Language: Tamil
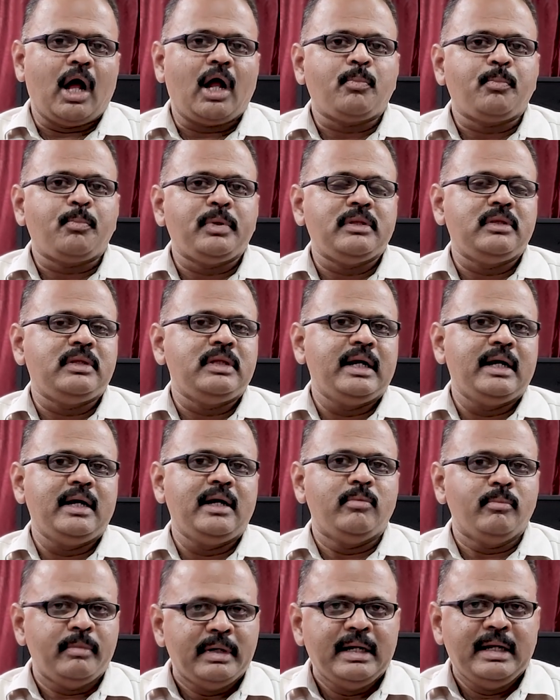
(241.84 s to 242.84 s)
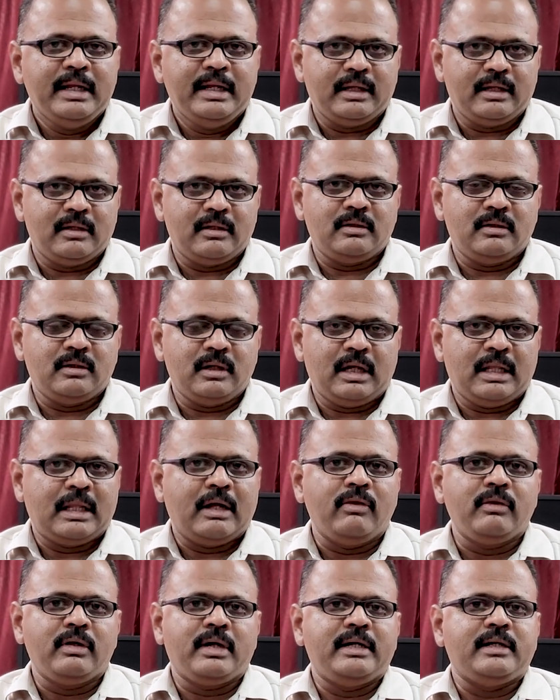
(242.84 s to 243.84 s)
நாற்பத்தி ஏழு மில்லியன்
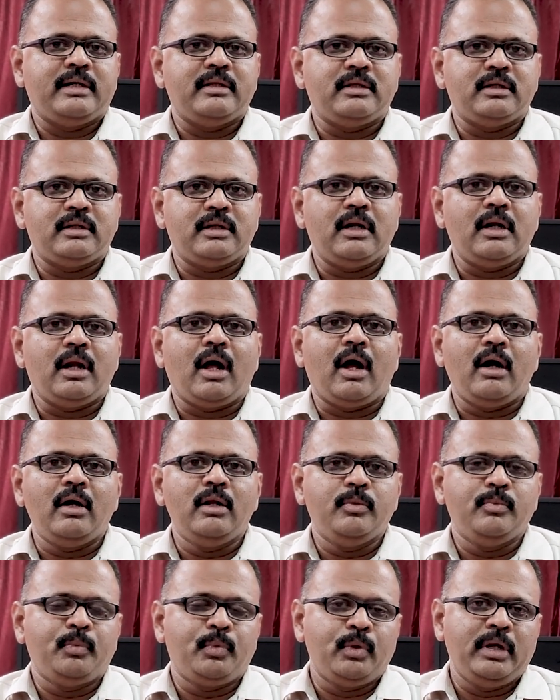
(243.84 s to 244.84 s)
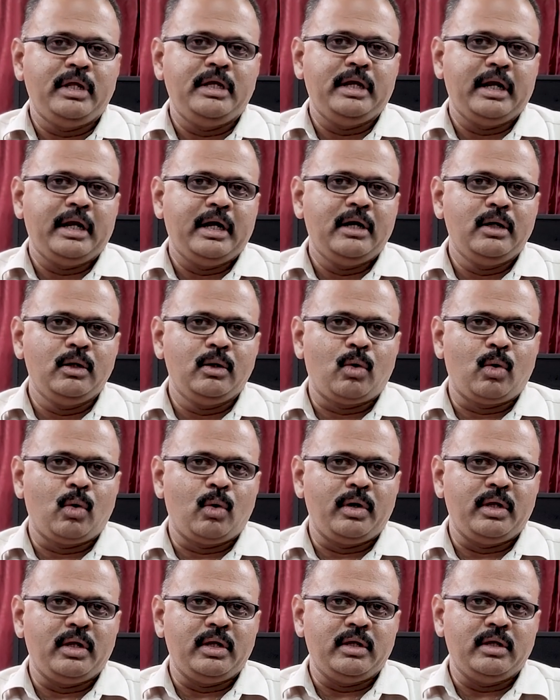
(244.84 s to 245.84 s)
அதாவது கிட்டத்தட்ட நாலு புள்ளி ஏழு
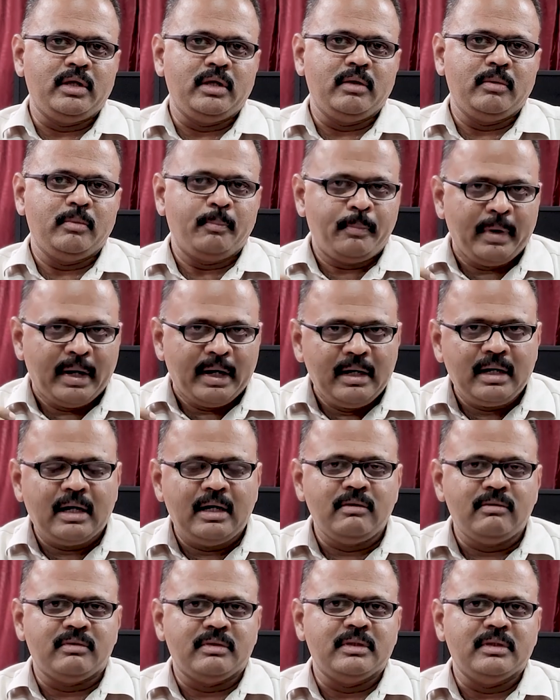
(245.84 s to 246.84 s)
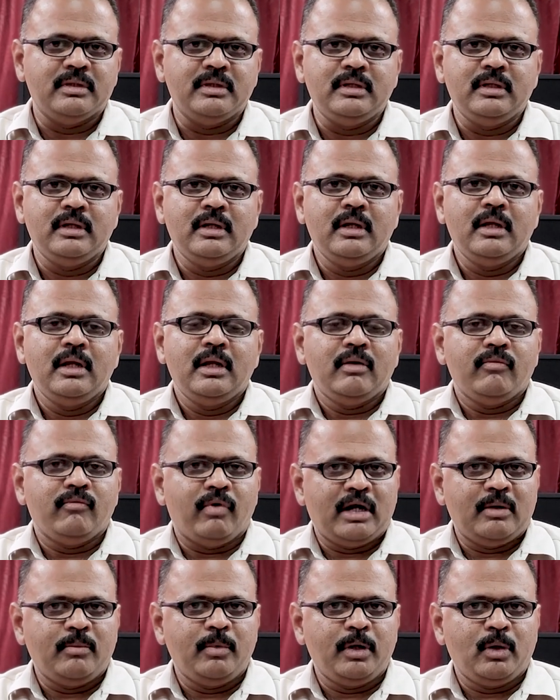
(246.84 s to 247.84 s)
கோடி பெண்கள் வந்து
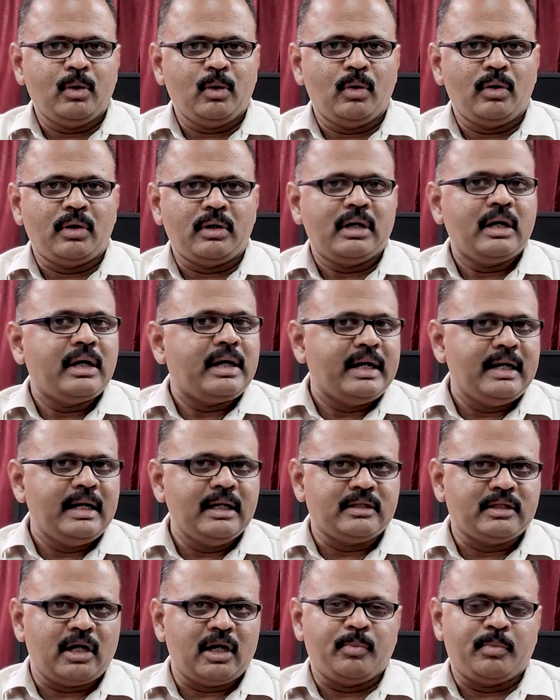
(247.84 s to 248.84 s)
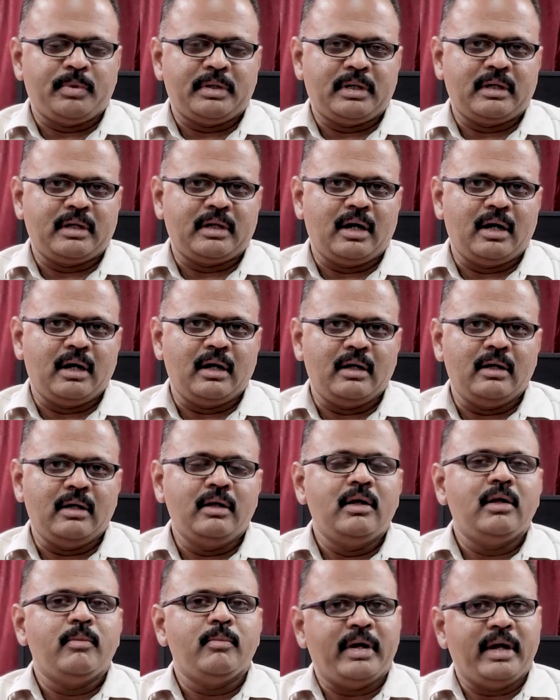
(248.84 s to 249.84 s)
வறுமை கோட்டிற்கு கீழே தள்ளப்பட்டிருக்கிறாங்க
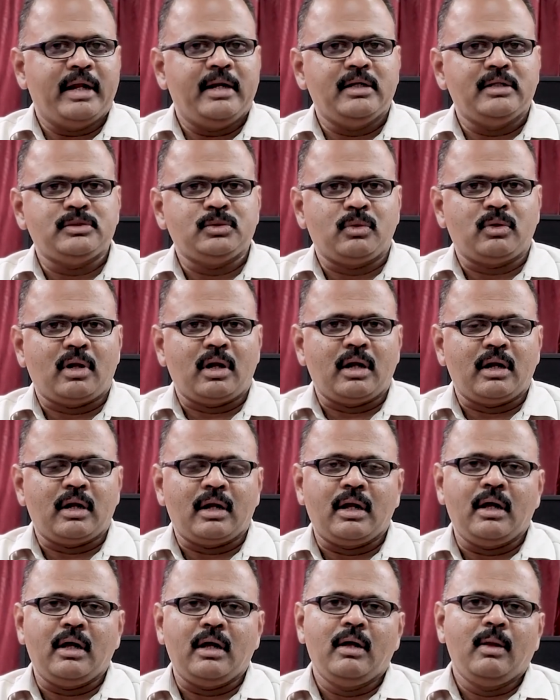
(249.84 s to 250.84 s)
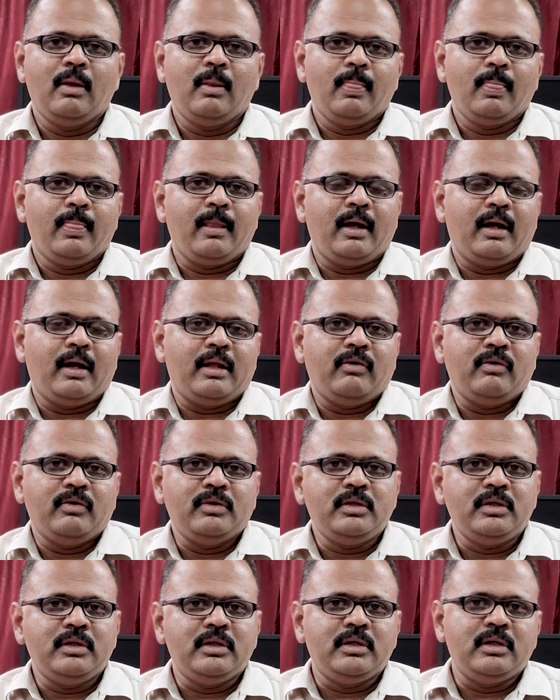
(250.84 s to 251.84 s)
இப்போ என்ன சொல்கிறாங்கன்னா அதாவது
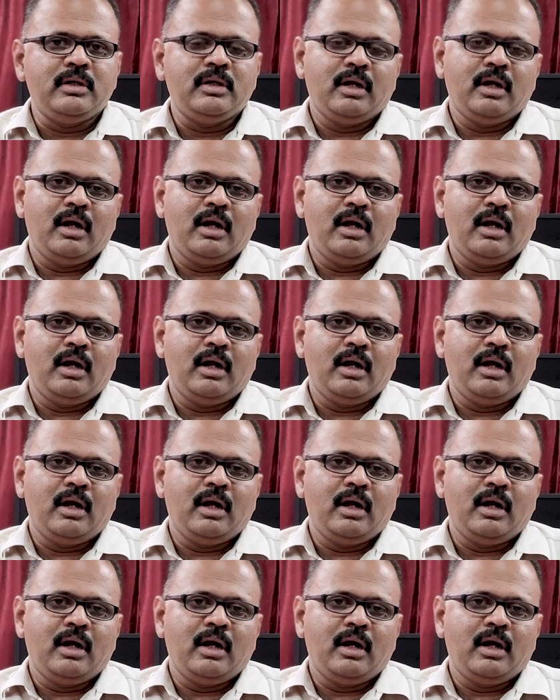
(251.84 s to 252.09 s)
வந்து